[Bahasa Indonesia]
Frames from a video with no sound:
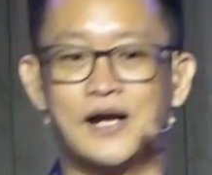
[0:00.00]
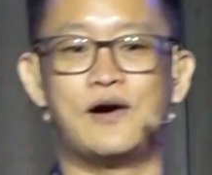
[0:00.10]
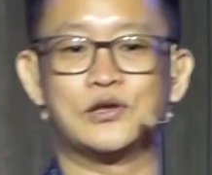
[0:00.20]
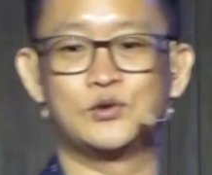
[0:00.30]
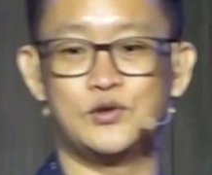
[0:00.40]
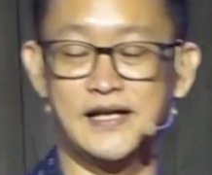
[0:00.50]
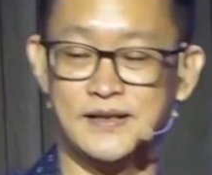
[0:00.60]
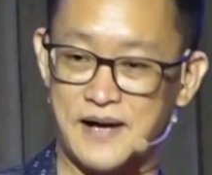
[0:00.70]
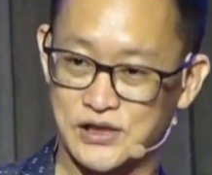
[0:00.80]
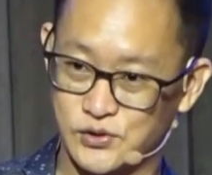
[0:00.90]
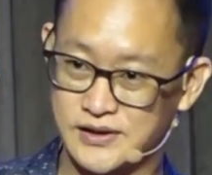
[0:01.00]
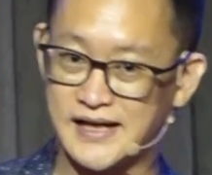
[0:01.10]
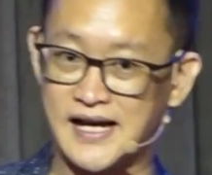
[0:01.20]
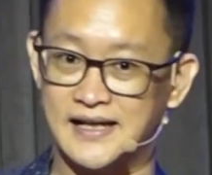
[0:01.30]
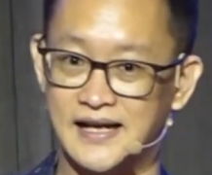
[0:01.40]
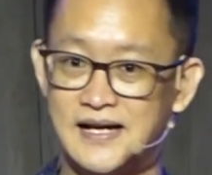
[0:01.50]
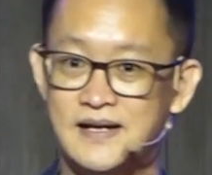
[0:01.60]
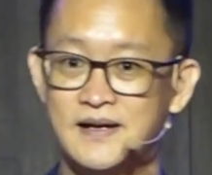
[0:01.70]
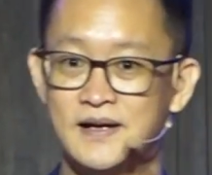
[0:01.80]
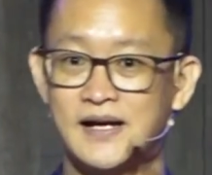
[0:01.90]
pada waktu itu yang dimaksudkan
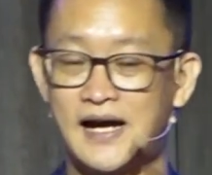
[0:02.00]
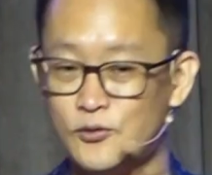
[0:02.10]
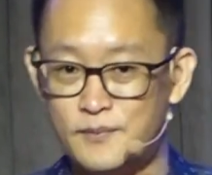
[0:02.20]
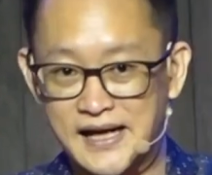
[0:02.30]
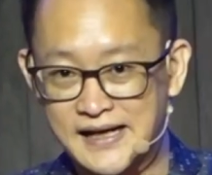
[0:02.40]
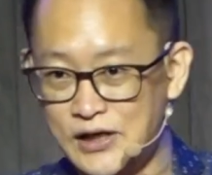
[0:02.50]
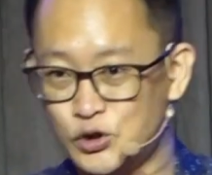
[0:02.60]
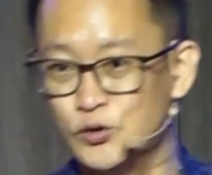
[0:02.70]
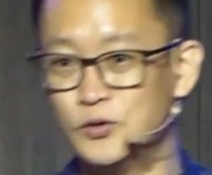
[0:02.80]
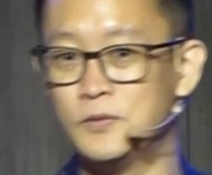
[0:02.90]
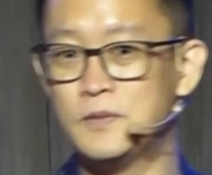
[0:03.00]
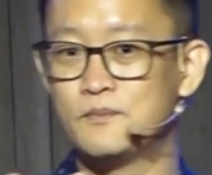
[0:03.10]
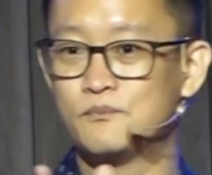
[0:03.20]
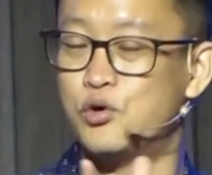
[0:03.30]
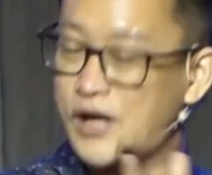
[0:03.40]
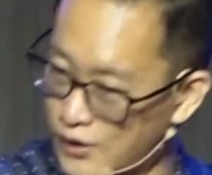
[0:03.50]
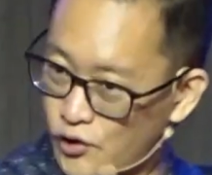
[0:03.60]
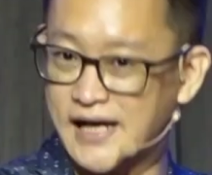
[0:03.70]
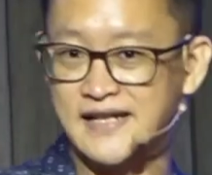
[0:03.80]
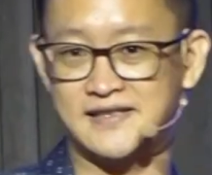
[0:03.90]
adalah kalau mereka itu bukan
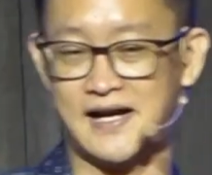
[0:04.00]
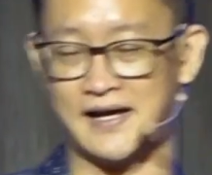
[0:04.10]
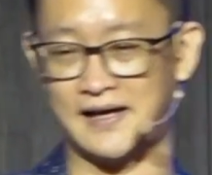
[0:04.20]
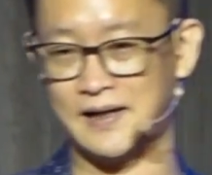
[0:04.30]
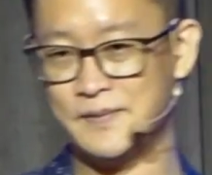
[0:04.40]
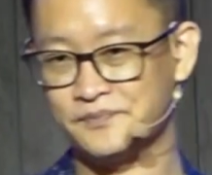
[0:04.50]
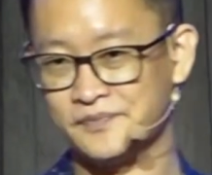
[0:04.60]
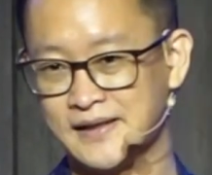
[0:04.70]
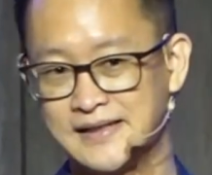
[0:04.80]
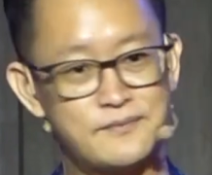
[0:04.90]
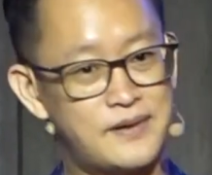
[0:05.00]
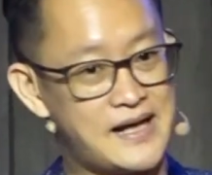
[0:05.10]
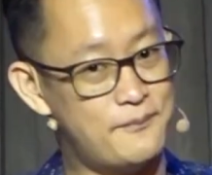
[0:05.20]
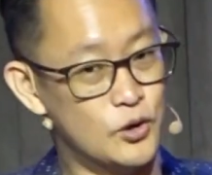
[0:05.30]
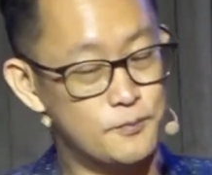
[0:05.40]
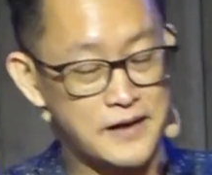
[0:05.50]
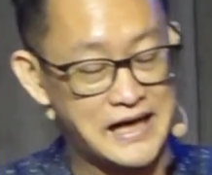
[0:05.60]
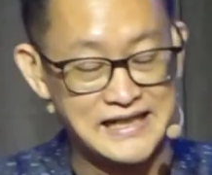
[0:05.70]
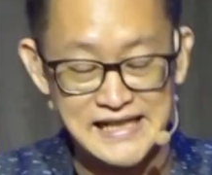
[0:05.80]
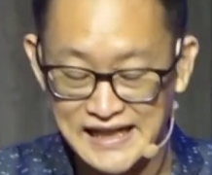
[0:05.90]
orang Israel dan mereka belum
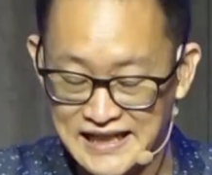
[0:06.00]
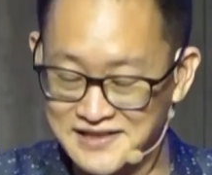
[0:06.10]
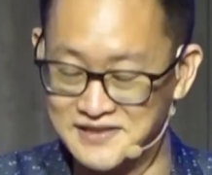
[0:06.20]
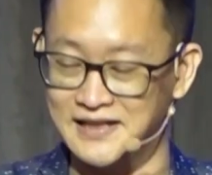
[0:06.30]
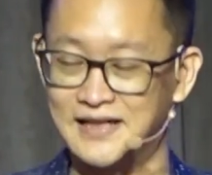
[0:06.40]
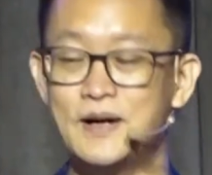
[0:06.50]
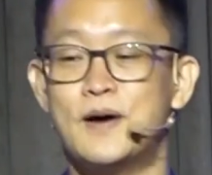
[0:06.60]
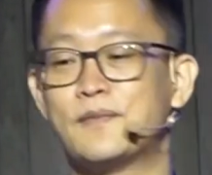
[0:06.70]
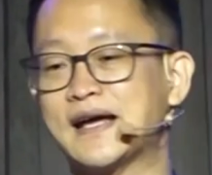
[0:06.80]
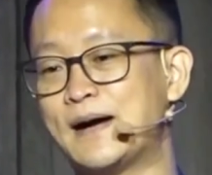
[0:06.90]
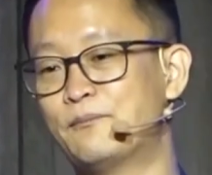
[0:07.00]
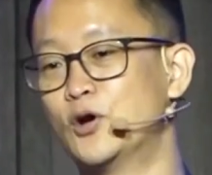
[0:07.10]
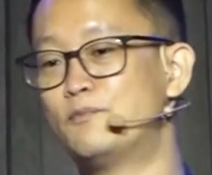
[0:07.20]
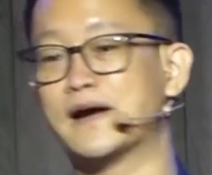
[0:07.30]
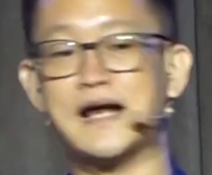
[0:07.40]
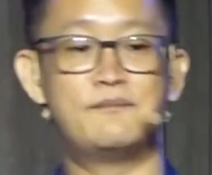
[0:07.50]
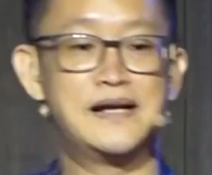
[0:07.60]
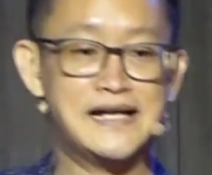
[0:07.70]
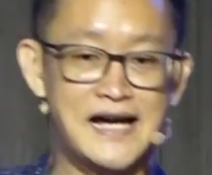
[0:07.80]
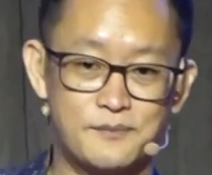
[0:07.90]
pernah dengar Injil, mereka belum pernah
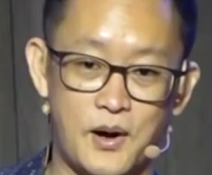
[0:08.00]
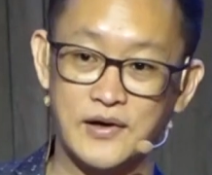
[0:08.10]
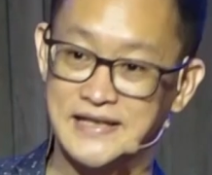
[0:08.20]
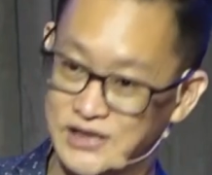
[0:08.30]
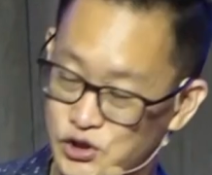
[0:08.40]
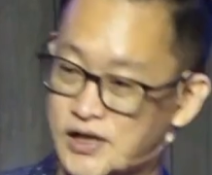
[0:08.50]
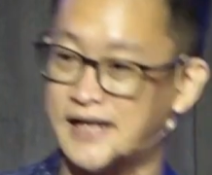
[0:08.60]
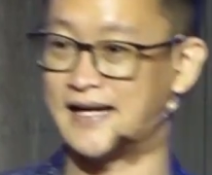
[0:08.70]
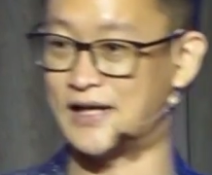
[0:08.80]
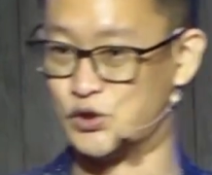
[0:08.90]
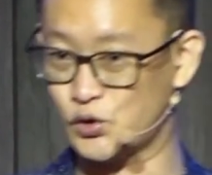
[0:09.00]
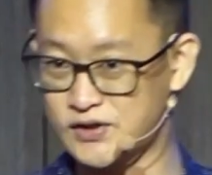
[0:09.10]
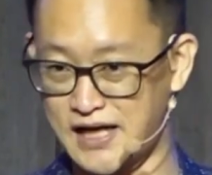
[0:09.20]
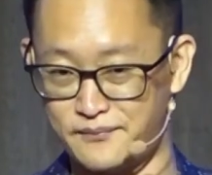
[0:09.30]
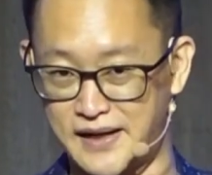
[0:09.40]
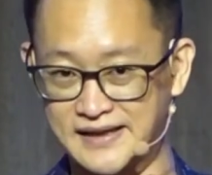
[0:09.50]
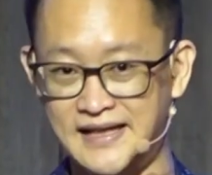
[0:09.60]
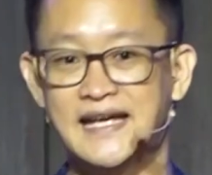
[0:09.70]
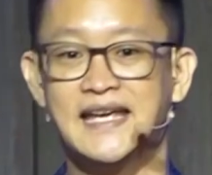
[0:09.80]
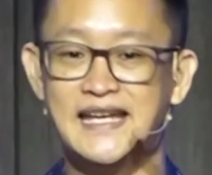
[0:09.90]
mendengar bahwa Yesus adalah juru selamat,
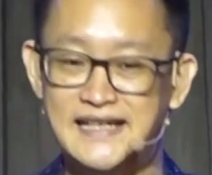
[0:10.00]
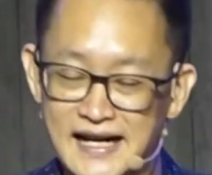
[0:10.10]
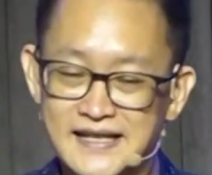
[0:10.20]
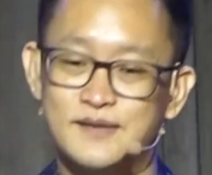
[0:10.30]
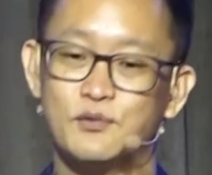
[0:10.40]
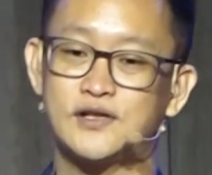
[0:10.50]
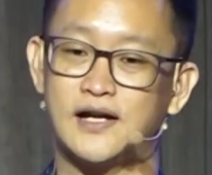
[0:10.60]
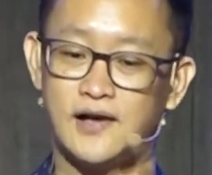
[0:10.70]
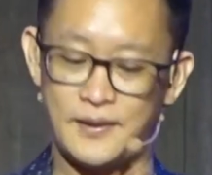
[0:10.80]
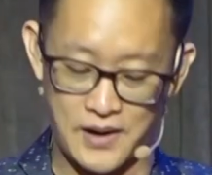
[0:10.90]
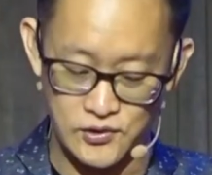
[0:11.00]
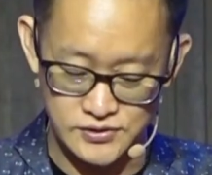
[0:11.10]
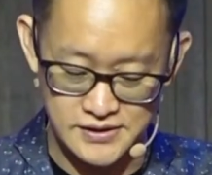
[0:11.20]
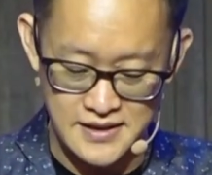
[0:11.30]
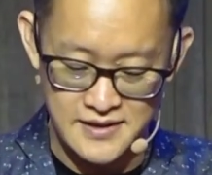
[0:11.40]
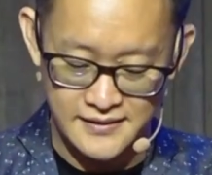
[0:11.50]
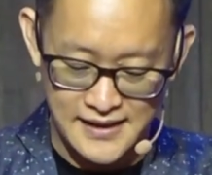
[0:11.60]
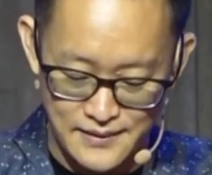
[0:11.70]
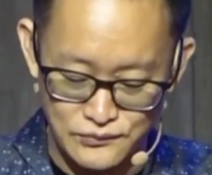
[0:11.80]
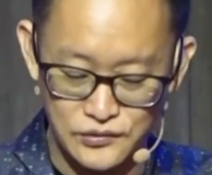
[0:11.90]
ini yang disebutkan oleh Paulus,
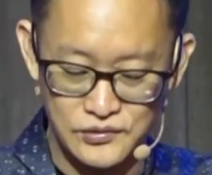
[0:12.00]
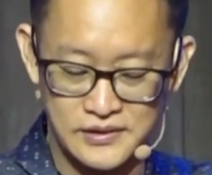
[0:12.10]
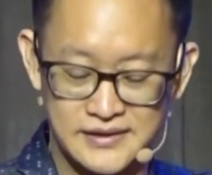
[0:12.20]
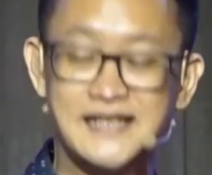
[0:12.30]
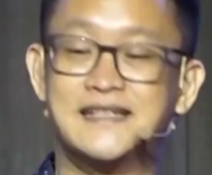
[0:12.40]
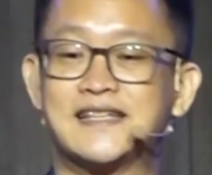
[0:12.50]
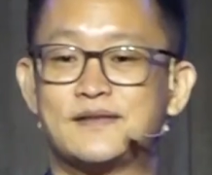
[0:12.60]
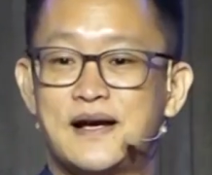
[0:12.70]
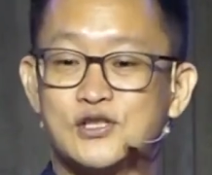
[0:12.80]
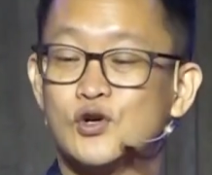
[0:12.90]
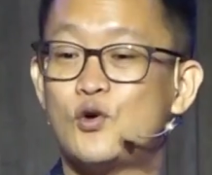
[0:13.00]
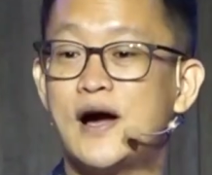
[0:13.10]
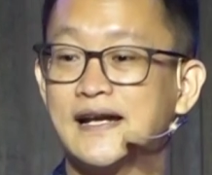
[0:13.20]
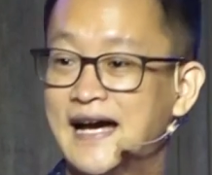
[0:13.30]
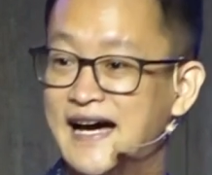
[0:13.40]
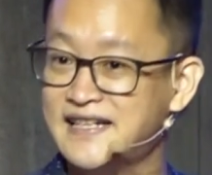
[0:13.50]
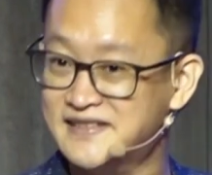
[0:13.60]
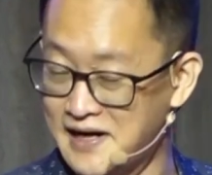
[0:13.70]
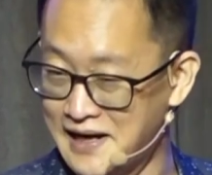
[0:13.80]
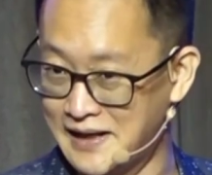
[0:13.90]
kamu tidak termasuk kewargaan
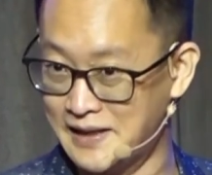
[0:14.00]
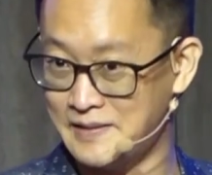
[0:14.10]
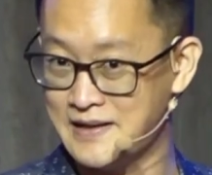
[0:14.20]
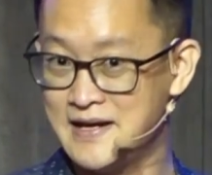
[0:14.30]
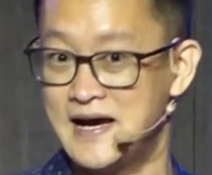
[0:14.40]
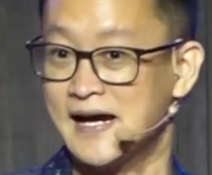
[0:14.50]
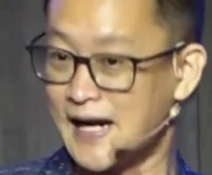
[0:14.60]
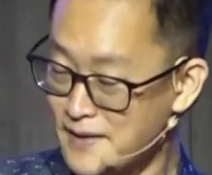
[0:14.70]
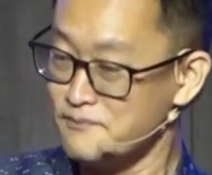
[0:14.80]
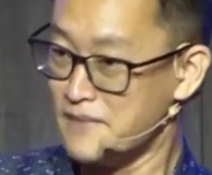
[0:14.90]
Israel. Karena